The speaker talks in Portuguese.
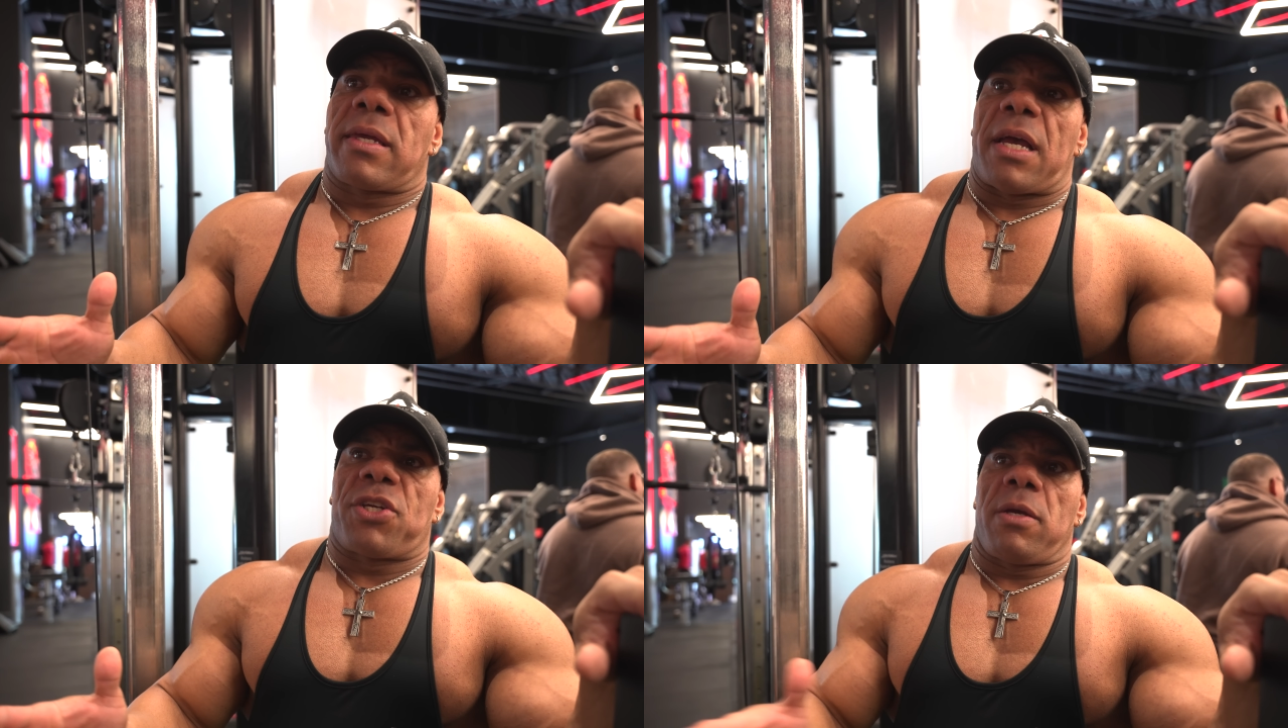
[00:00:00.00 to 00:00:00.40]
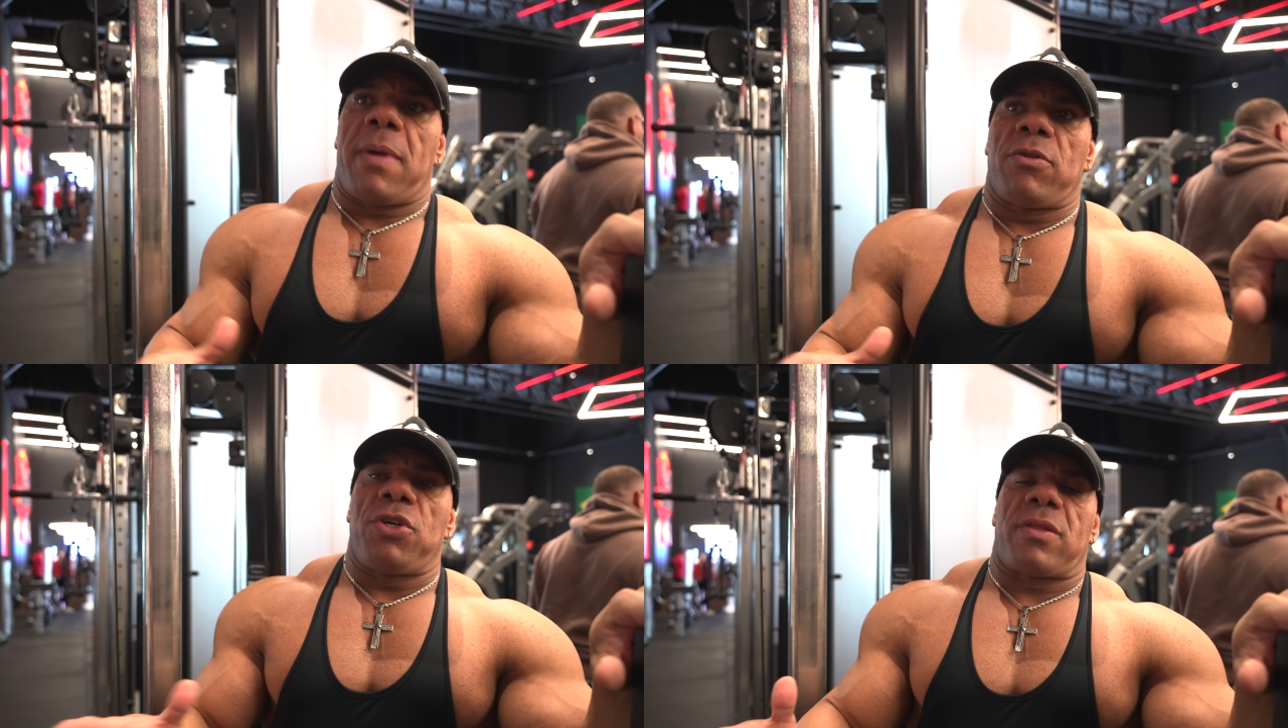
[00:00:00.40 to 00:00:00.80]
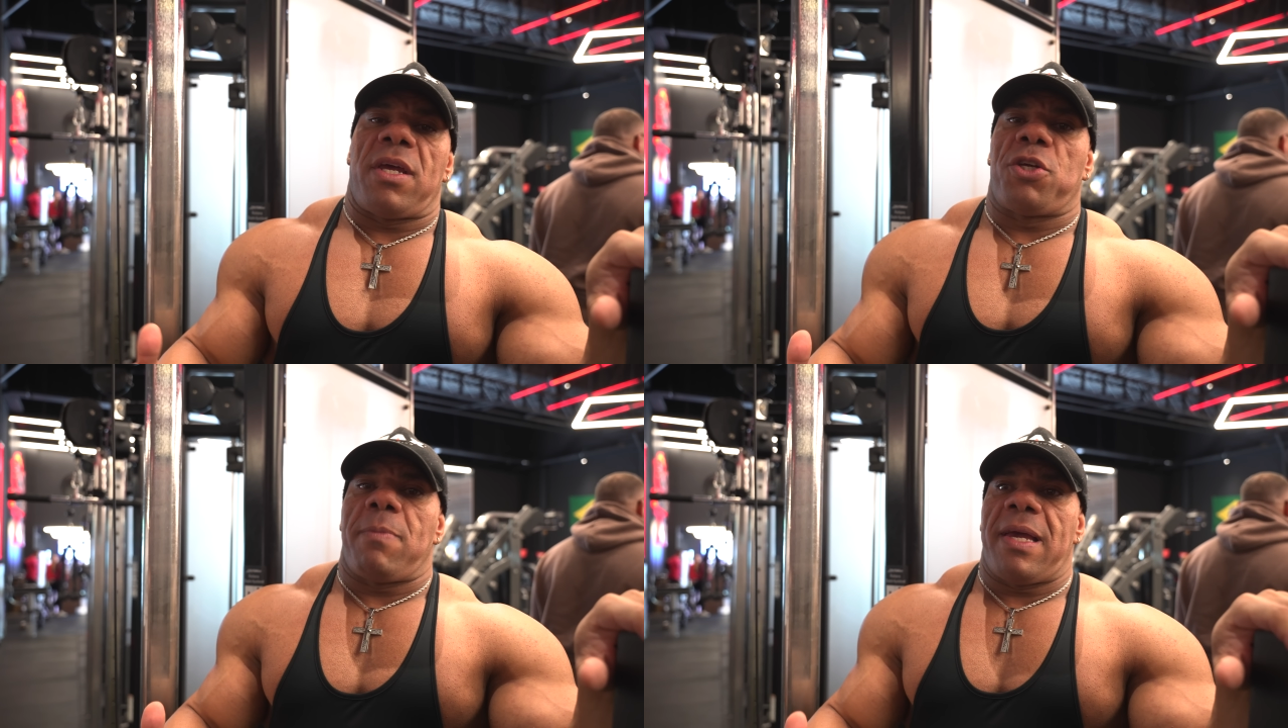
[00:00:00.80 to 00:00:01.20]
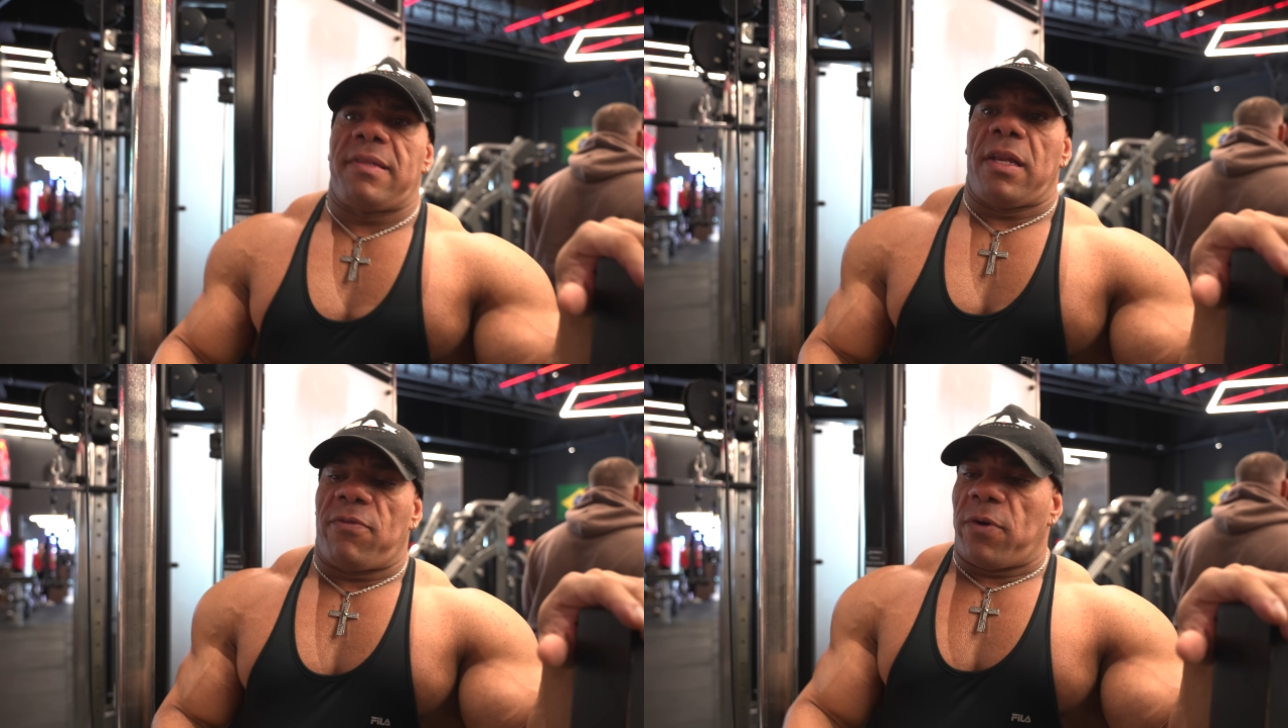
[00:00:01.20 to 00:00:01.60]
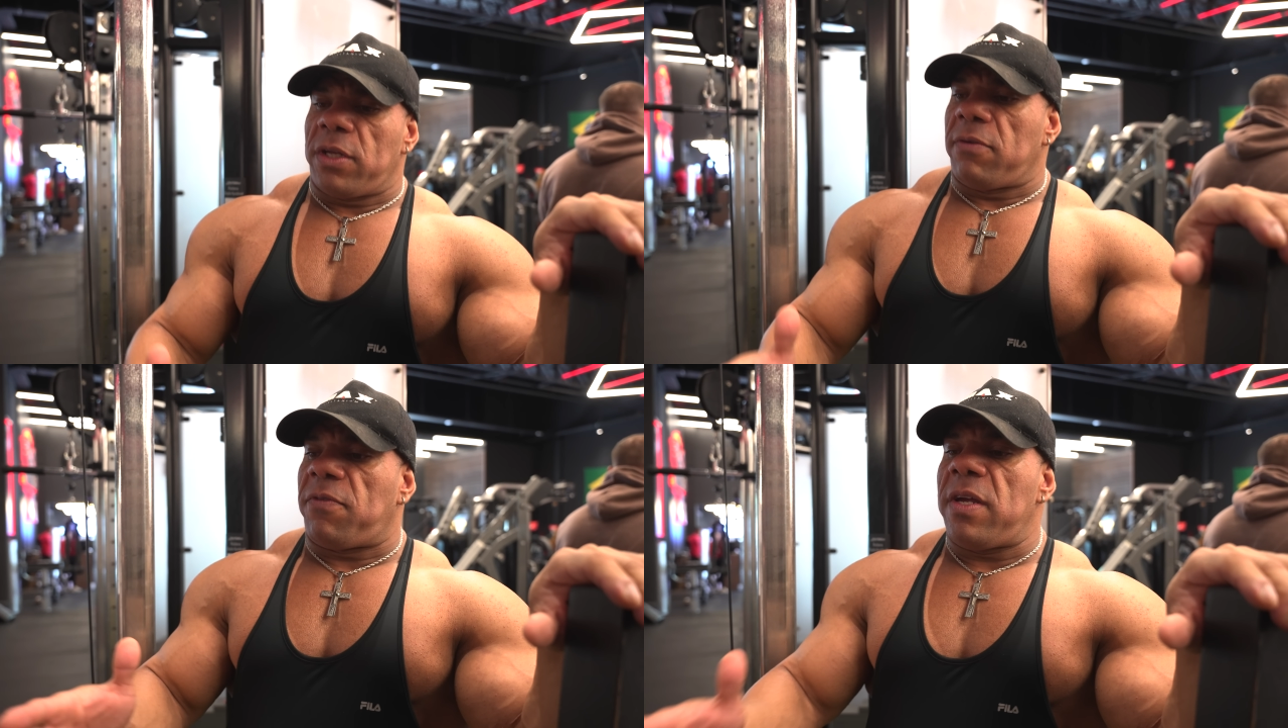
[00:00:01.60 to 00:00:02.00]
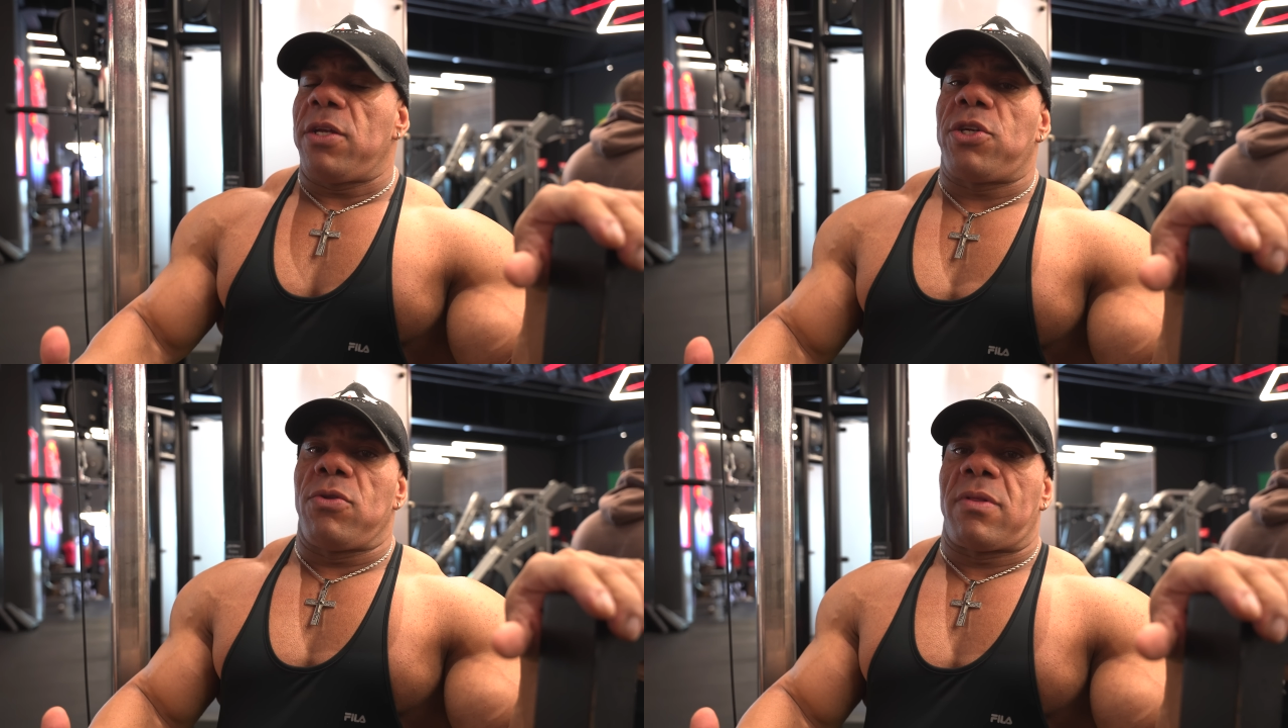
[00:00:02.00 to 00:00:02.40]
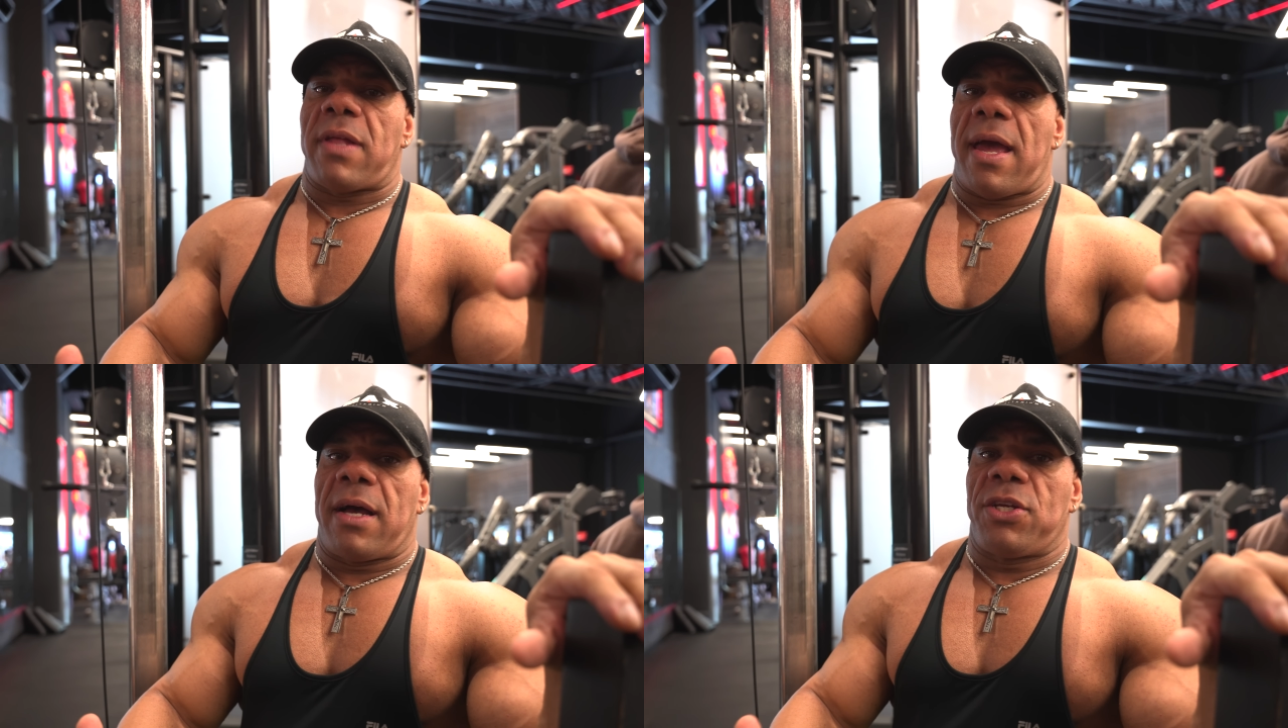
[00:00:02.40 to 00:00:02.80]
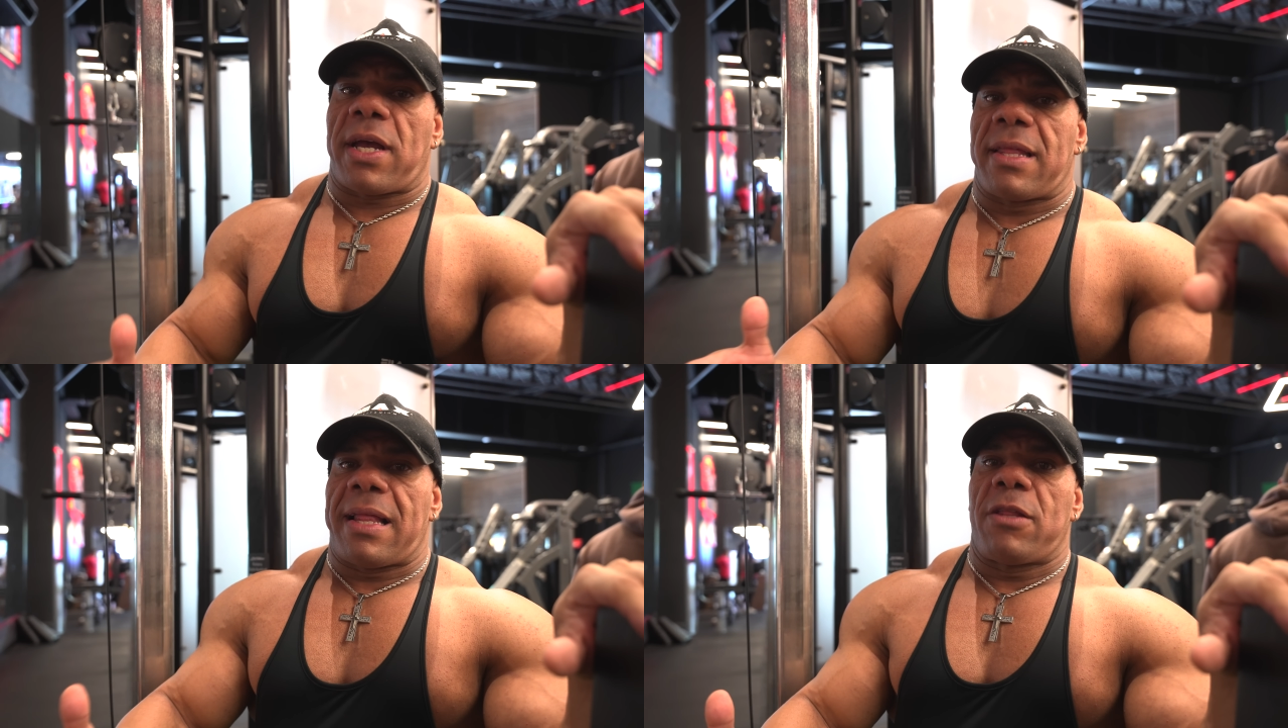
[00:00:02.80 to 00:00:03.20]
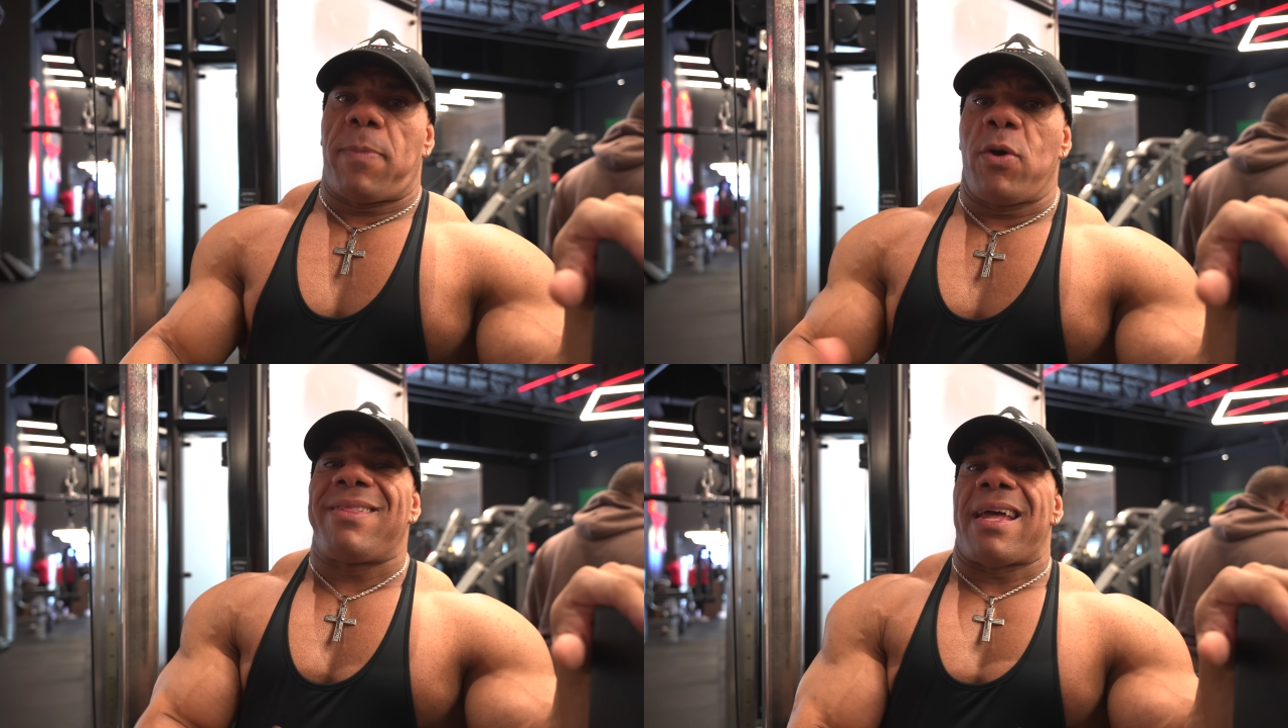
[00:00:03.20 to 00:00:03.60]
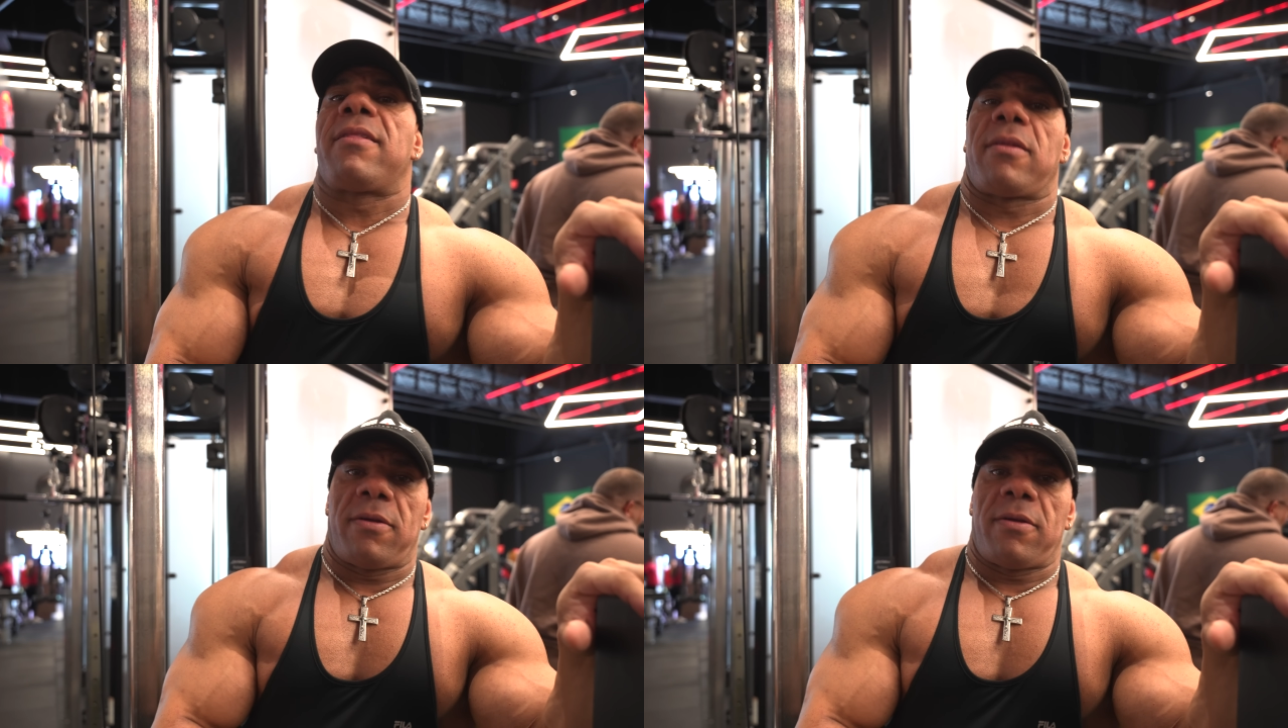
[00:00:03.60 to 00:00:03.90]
que acho que em menos de três meses ele foi de 20 no terra de cada lado para 80.